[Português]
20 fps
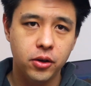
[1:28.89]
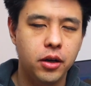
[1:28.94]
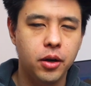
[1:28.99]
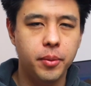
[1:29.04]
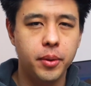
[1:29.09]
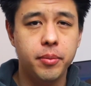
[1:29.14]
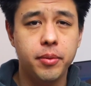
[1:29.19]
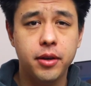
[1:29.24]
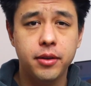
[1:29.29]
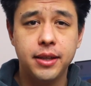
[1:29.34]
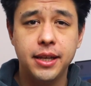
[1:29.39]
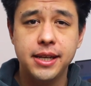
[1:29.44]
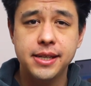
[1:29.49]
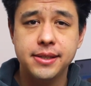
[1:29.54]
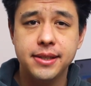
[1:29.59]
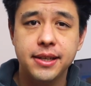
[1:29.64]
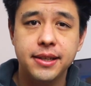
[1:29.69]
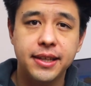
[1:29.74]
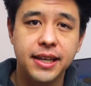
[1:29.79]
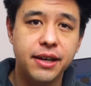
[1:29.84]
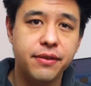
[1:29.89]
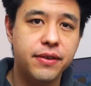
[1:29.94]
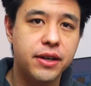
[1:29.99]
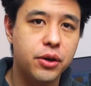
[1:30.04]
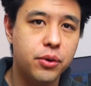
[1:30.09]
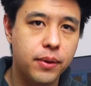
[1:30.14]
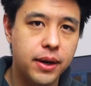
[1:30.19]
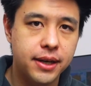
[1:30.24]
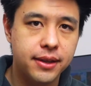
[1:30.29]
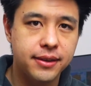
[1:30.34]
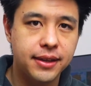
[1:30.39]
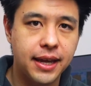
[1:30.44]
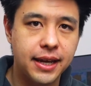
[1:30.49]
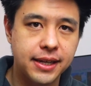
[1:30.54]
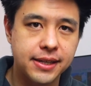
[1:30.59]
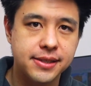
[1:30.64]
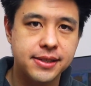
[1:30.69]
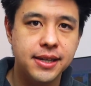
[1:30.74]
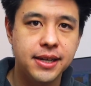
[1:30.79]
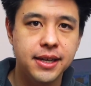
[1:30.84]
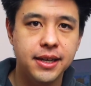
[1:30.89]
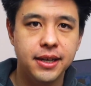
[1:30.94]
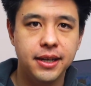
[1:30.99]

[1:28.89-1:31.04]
O primeiro deles tem a ver com AirTags.